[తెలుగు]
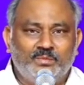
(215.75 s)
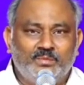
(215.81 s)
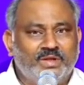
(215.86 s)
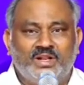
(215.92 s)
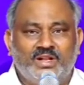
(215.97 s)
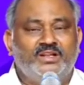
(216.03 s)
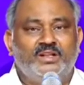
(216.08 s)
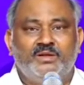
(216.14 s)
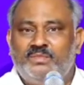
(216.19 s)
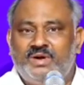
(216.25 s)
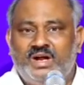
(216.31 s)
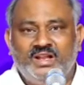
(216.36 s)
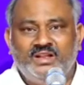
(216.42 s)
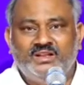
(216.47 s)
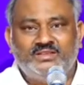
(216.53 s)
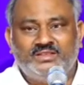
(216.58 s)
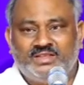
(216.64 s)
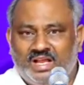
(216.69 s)
మీరంటే మా
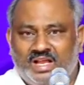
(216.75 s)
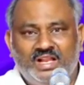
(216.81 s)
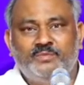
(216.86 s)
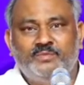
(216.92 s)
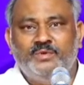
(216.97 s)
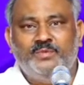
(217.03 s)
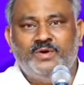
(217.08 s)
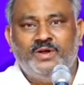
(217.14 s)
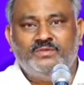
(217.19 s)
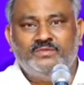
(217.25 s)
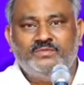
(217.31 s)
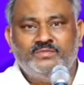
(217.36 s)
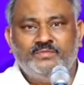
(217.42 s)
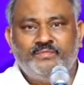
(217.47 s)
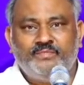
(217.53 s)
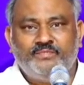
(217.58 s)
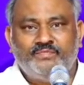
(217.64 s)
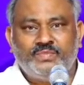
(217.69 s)
ఆయనకి చాలా అభిమానం
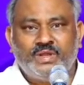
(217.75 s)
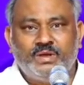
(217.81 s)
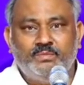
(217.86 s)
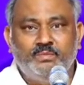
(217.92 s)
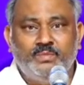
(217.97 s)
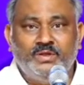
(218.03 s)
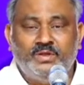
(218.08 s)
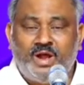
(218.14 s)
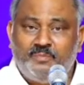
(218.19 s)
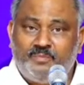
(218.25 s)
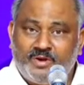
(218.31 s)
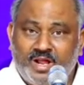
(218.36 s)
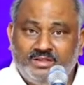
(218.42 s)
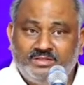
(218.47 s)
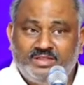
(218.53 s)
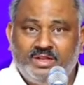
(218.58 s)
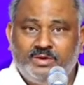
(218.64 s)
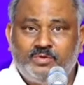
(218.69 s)
మీరు ఆ
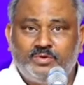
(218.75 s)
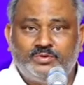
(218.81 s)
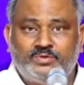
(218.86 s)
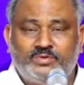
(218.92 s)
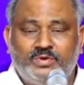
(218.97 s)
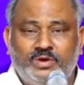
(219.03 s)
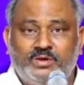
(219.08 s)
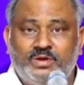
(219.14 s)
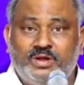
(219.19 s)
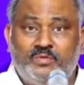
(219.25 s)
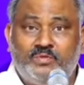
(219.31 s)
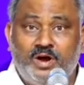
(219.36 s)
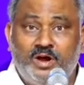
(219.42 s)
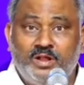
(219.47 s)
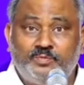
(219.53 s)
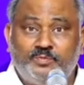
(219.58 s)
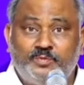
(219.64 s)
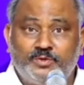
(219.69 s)
ప్రాంతానికి వస్తున్నట్లుగా
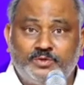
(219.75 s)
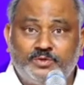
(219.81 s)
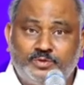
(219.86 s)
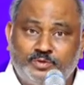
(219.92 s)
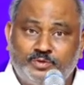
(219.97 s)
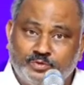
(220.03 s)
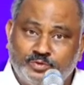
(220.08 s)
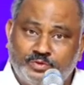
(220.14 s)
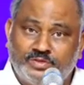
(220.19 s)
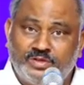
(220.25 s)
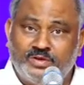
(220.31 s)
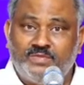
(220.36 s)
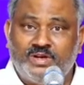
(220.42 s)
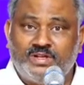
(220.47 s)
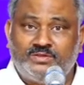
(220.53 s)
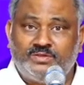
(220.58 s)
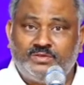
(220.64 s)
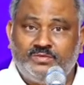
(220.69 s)
వాల్ పోస్ట్ చూస్తే
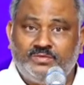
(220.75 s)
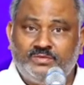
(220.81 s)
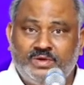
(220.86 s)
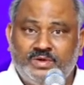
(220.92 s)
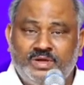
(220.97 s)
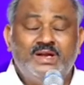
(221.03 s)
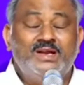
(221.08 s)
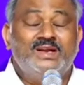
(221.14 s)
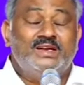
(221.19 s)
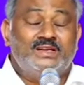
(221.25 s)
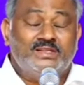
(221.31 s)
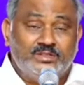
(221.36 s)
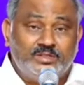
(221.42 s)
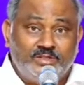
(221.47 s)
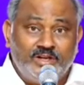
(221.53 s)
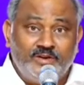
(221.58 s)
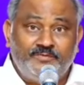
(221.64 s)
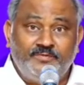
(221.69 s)
మాత్రం
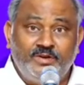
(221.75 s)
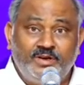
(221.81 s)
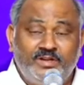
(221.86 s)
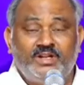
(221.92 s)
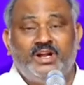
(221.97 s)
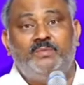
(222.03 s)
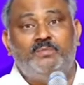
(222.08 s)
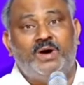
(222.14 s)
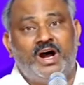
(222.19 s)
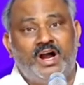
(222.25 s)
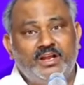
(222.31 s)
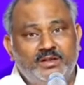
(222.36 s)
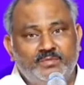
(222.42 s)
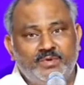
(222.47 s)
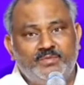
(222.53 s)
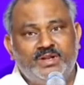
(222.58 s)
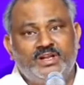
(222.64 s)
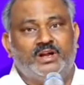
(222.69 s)
డెఫినెట్గా మా ఆయన
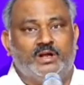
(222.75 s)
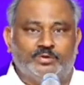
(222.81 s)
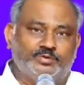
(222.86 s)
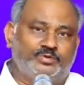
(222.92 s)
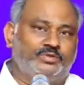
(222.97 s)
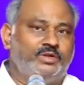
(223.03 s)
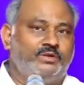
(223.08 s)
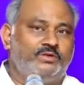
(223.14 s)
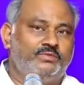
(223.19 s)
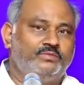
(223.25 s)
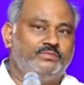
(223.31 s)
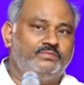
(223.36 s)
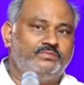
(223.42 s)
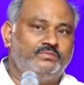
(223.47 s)
మిమ్మల్ని కలుస్తాడు